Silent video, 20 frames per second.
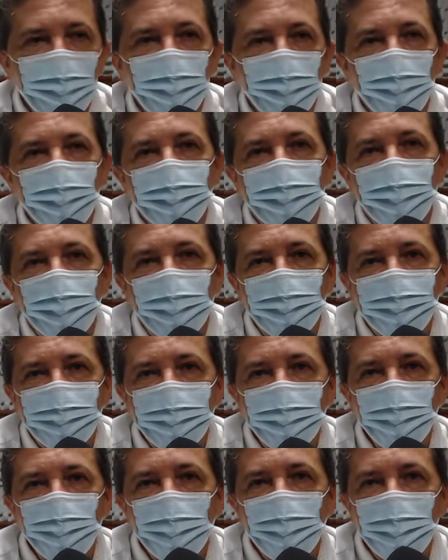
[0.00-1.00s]
o contrato
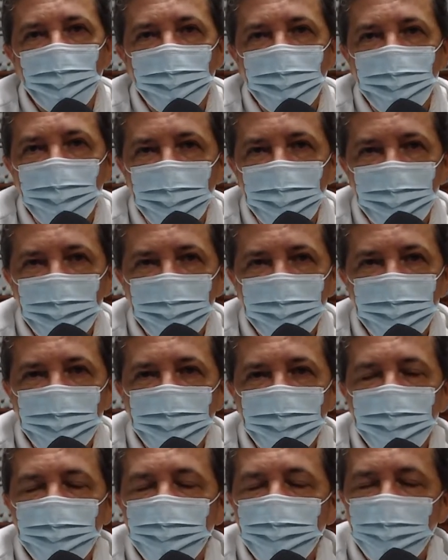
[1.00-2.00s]
são nove
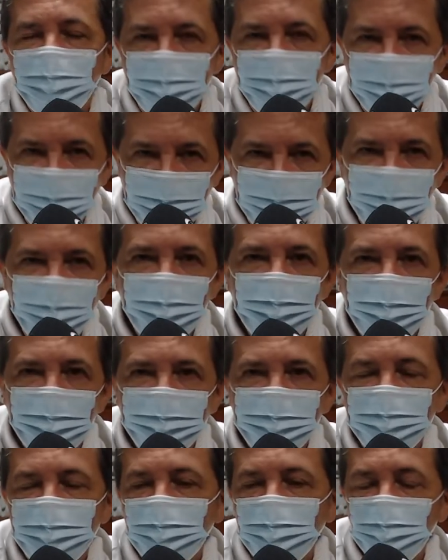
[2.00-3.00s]
meses, vai terminar
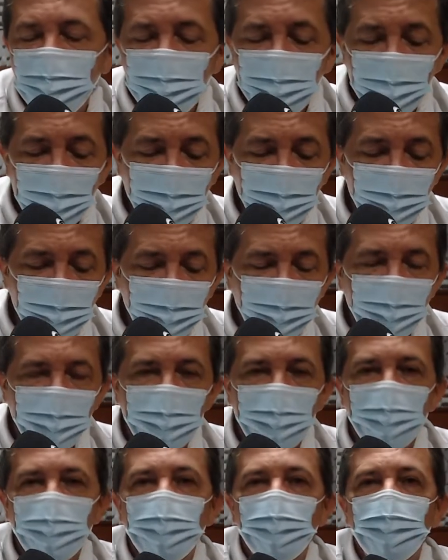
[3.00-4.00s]
sim. O que é que
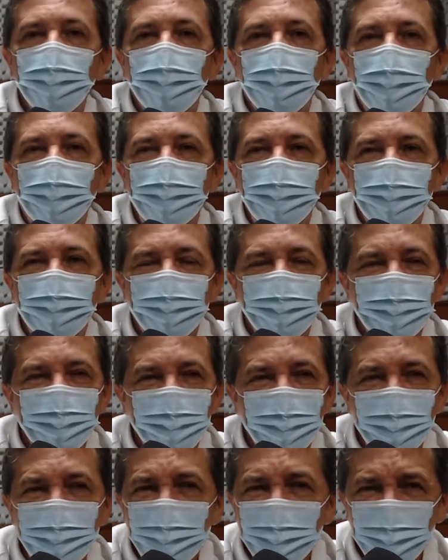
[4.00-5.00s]
ocorreu, Ayrton?
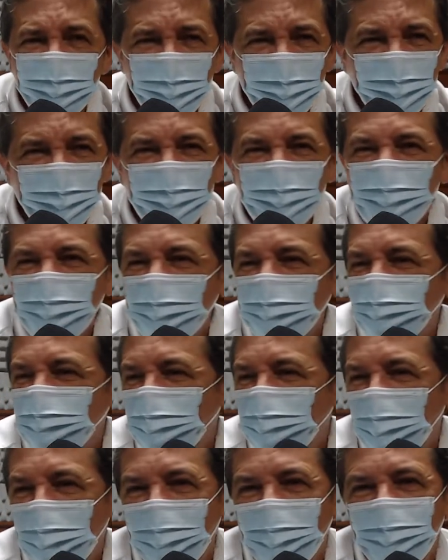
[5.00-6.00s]
Aí as pessoas já
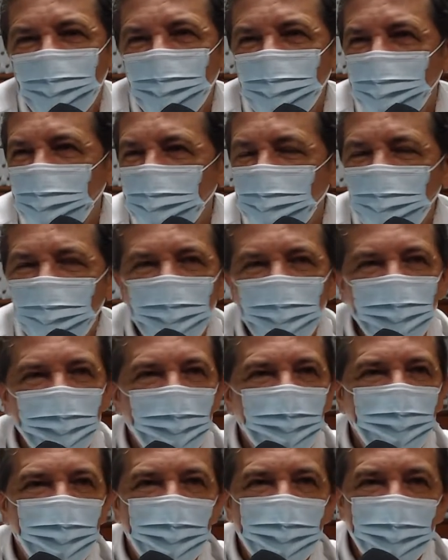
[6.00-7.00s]
espalham que a obra
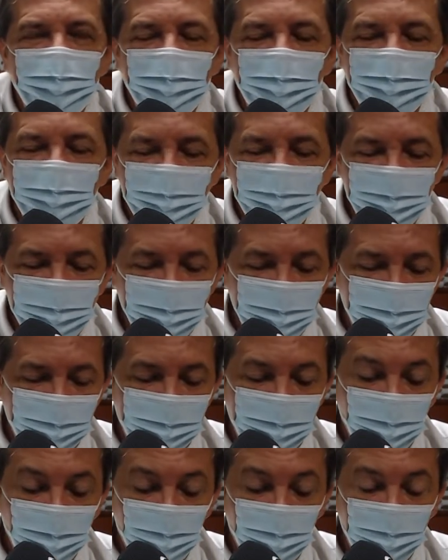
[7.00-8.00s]
está parada. Não,
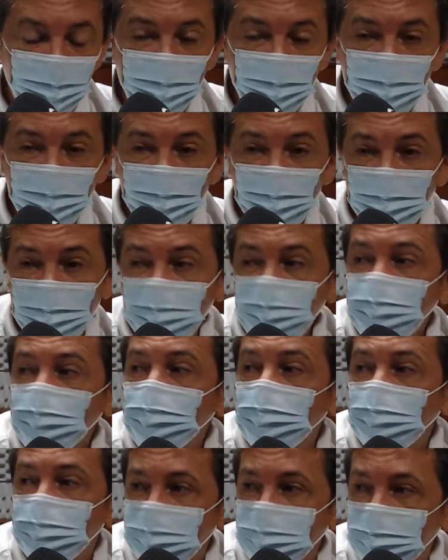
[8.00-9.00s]
a obra é
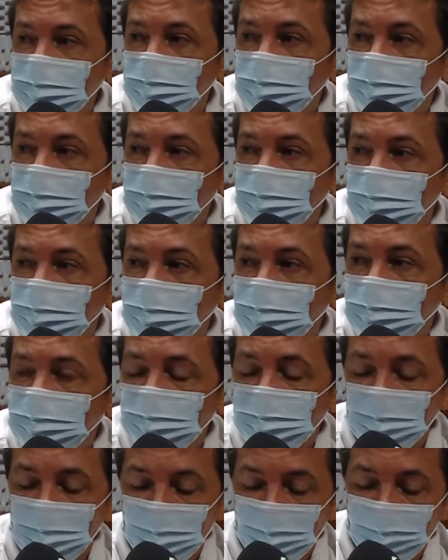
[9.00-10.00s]
extensa.
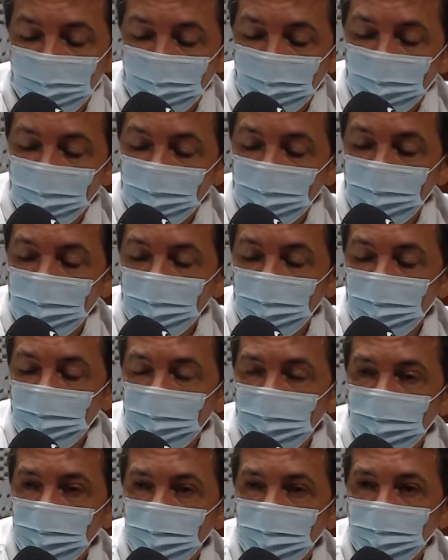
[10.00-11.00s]
Hum.
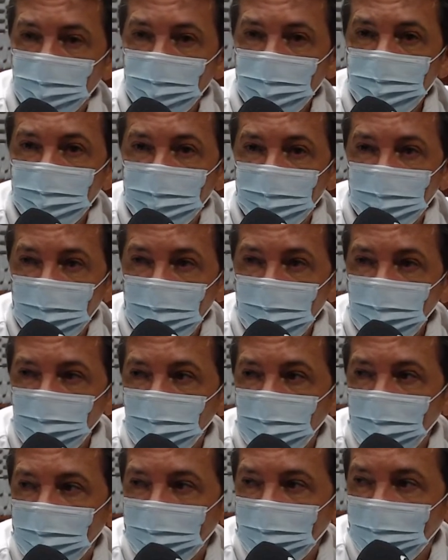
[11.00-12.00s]
E foi
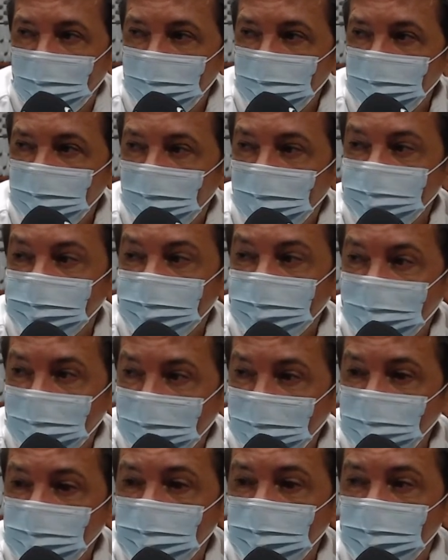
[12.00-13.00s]
feito caixa, as
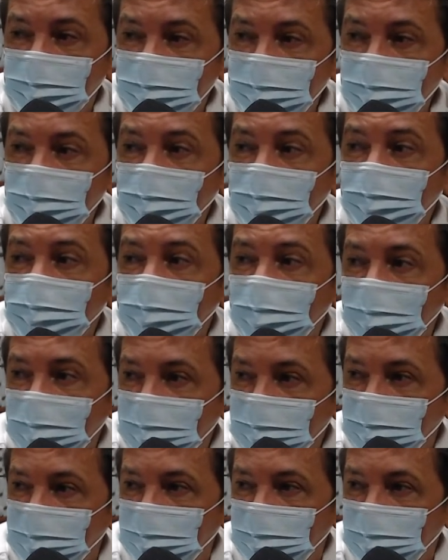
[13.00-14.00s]
caixas de
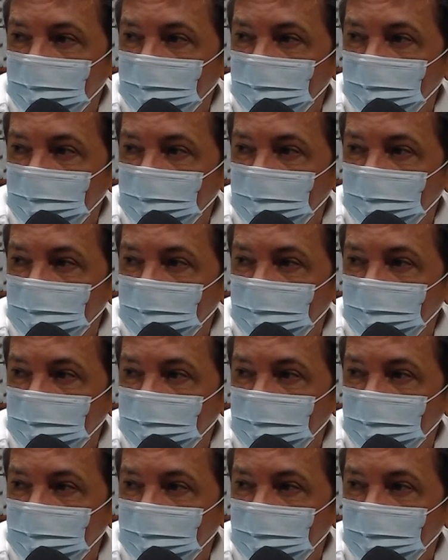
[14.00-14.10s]
drenagem.